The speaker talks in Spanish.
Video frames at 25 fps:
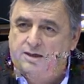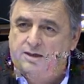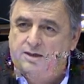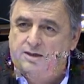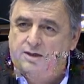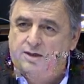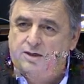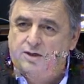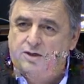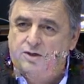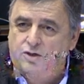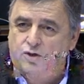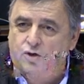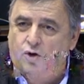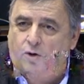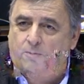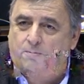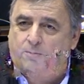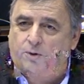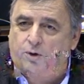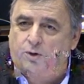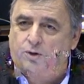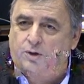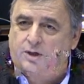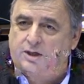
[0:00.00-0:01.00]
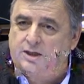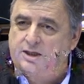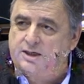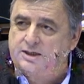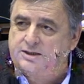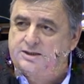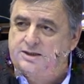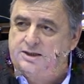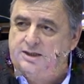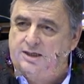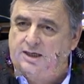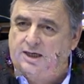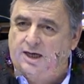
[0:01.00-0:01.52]
no por lo que
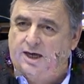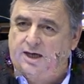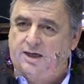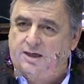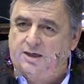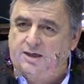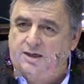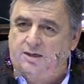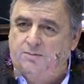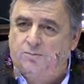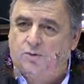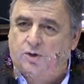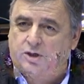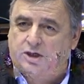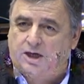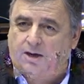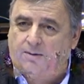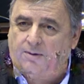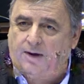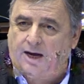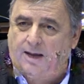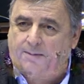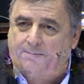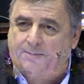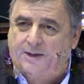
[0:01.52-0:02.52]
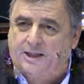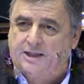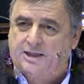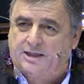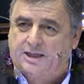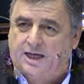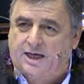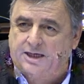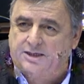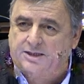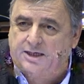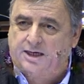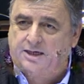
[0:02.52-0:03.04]
decía y mostraba la
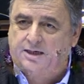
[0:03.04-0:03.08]
pantalla,